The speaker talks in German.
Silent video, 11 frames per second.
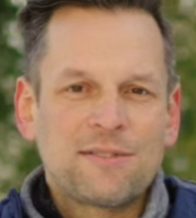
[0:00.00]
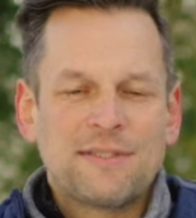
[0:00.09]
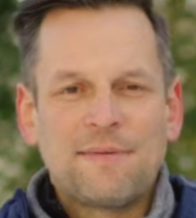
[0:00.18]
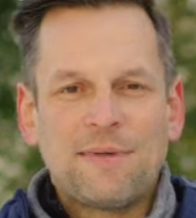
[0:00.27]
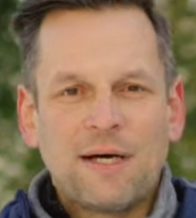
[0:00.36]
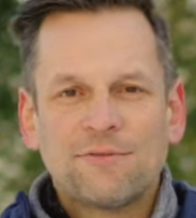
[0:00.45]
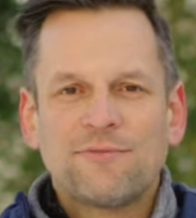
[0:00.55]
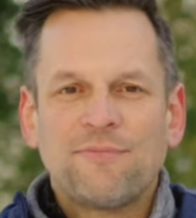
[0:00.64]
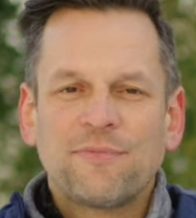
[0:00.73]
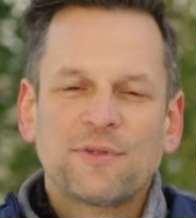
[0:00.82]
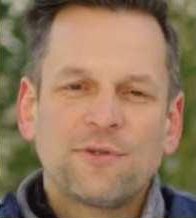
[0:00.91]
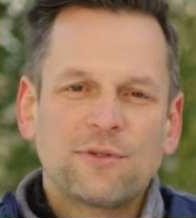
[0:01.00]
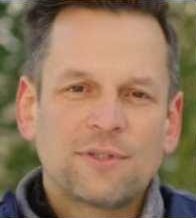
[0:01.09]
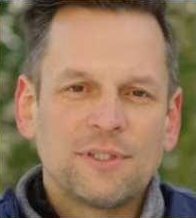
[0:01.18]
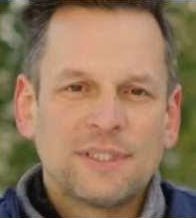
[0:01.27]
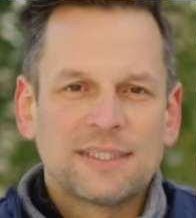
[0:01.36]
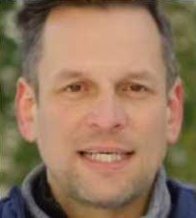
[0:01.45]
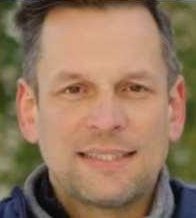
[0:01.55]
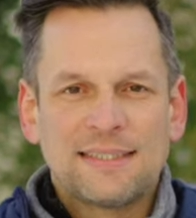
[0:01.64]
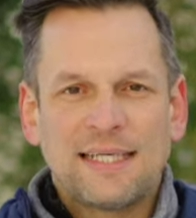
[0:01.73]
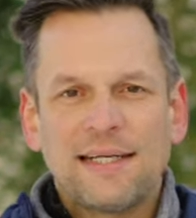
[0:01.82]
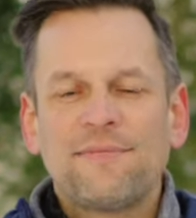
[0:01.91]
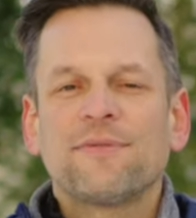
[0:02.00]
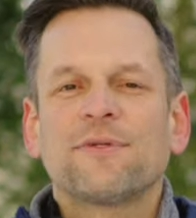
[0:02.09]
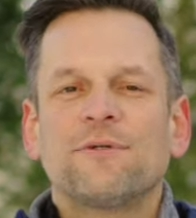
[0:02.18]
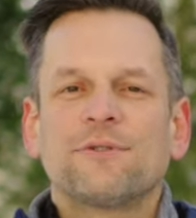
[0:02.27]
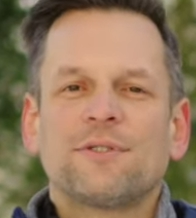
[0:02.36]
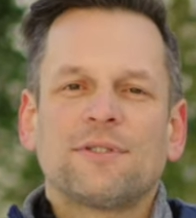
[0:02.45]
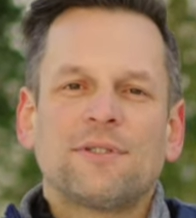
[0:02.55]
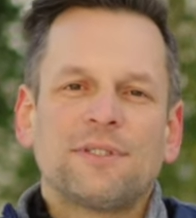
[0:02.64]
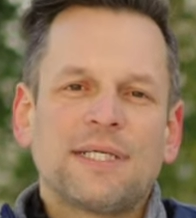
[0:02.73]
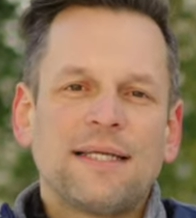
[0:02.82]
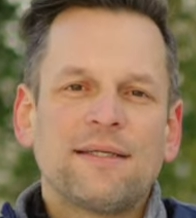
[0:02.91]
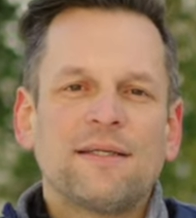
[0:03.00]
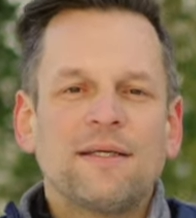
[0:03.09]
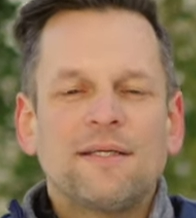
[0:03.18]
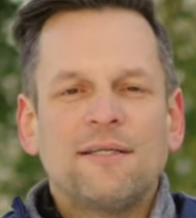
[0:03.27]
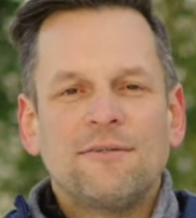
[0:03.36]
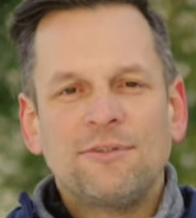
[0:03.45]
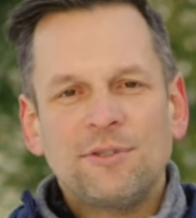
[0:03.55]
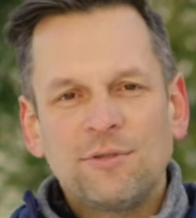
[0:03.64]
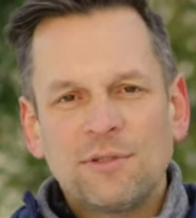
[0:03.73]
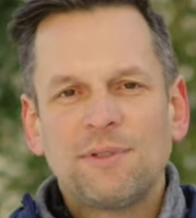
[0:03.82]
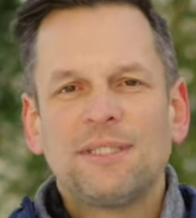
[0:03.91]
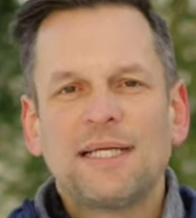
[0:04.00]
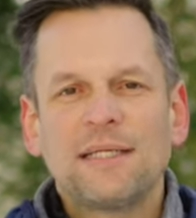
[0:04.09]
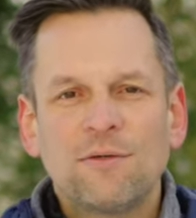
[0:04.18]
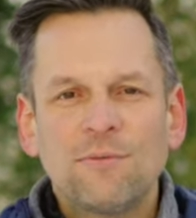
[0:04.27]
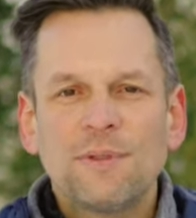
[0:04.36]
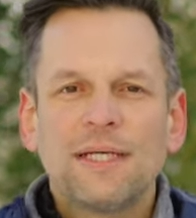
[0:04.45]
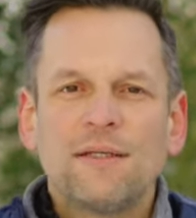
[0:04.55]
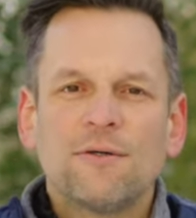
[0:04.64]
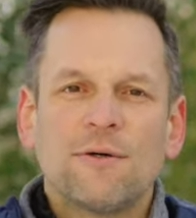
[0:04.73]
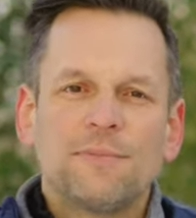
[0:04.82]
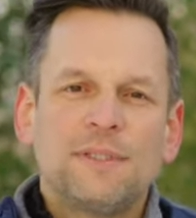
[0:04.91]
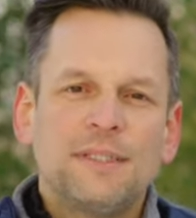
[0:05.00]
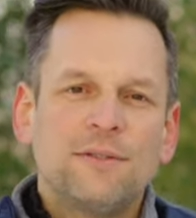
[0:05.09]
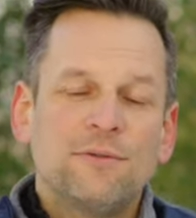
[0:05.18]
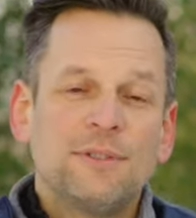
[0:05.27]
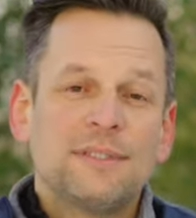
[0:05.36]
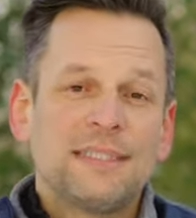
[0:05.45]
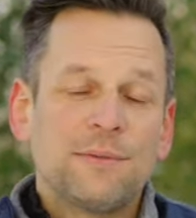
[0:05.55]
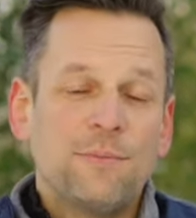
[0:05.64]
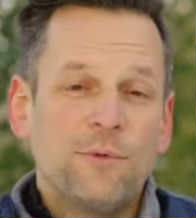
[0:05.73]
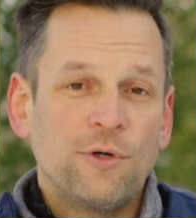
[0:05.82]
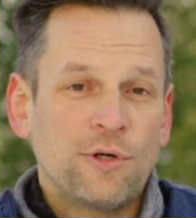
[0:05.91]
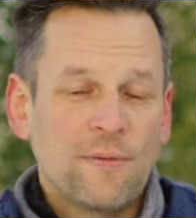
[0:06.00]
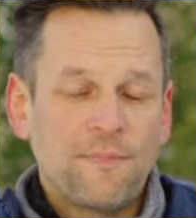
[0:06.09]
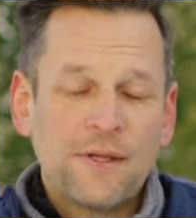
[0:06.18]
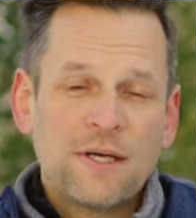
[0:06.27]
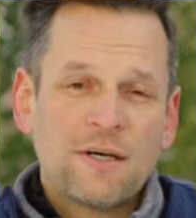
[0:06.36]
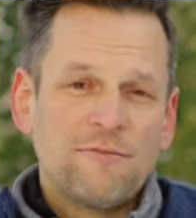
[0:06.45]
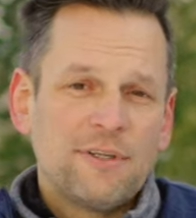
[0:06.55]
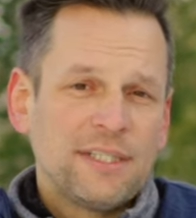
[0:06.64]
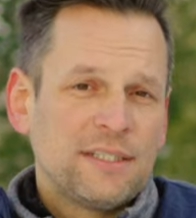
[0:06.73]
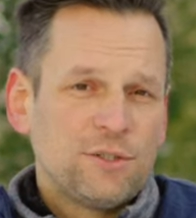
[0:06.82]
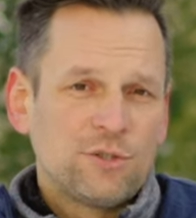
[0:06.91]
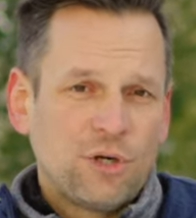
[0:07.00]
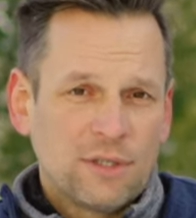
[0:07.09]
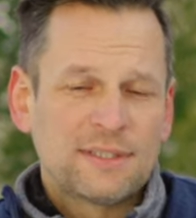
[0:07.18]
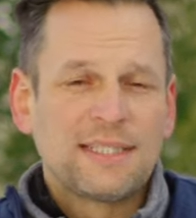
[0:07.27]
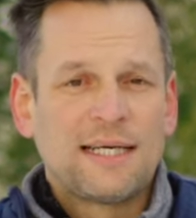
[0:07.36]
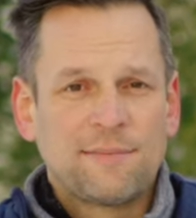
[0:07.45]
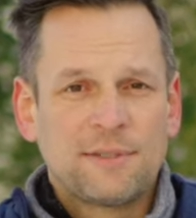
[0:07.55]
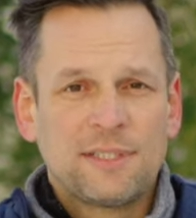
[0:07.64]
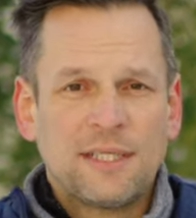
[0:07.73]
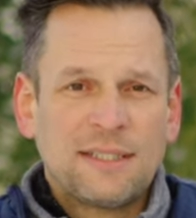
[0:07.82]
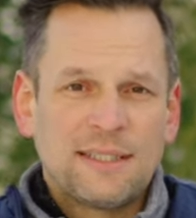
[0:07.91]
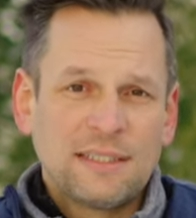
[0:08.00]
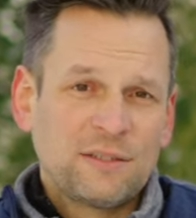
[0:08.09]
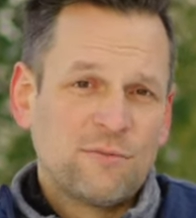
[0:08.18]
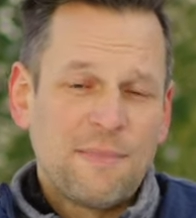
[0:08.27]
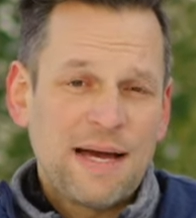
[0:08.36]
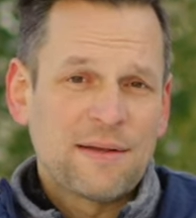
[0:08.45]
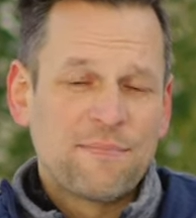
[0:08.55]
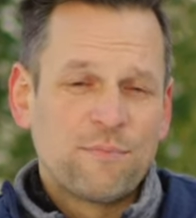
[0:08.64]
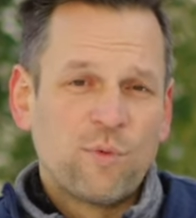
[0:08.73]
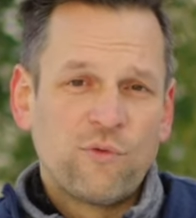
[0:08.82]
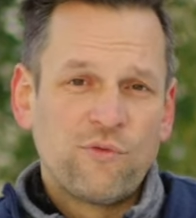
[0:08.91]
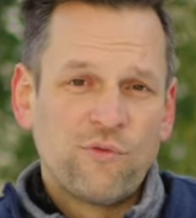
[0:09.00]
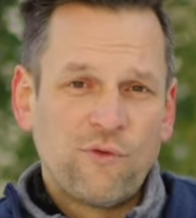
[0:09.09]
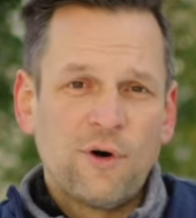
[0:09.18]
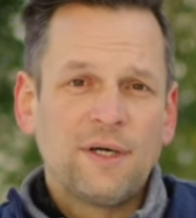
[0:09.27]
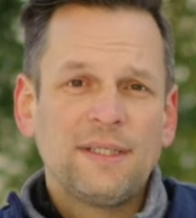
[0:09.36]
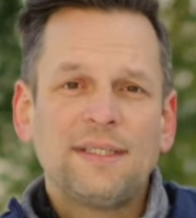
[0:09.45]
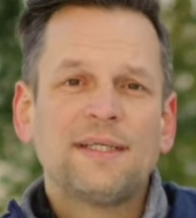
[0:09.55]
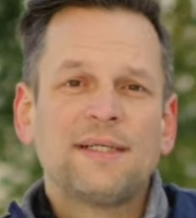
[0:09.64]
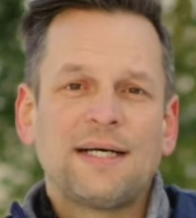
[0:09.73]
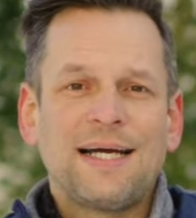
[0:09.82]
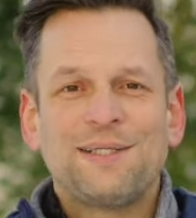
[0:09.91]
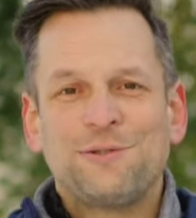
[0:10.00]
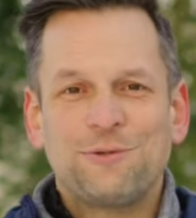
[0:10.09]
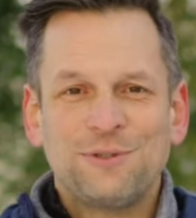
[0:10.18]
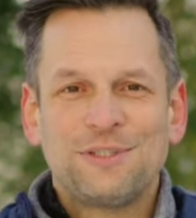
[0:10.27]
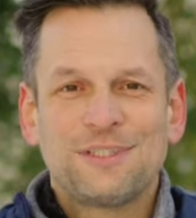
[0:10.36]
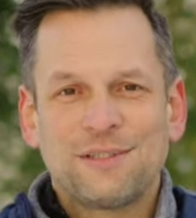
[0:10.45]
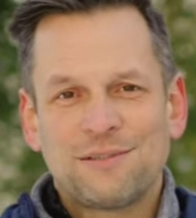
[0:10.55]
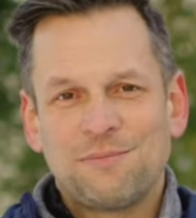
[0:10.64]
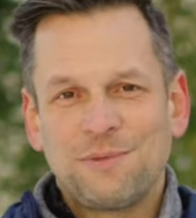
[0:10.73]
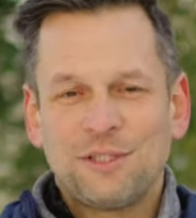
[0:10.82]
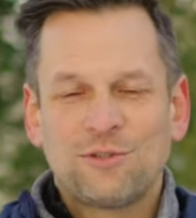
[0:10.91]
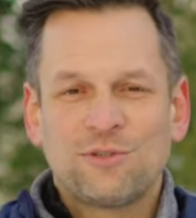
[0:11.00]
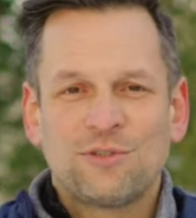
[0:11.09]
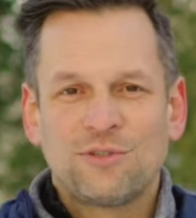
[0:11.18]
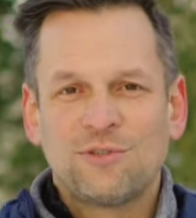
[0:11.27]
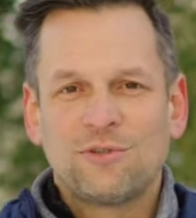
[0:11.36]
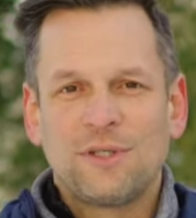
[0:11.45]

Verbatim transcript: zusammen laufen. Guckt euch das Ganze an, guckt euch an, wie die Hunde miteinander umgehen, ob die Hunde sich mögen. Und wenn ihr die Chance habt, das zu machen, bevor ihr einen Hund aus dem Tierschutz zu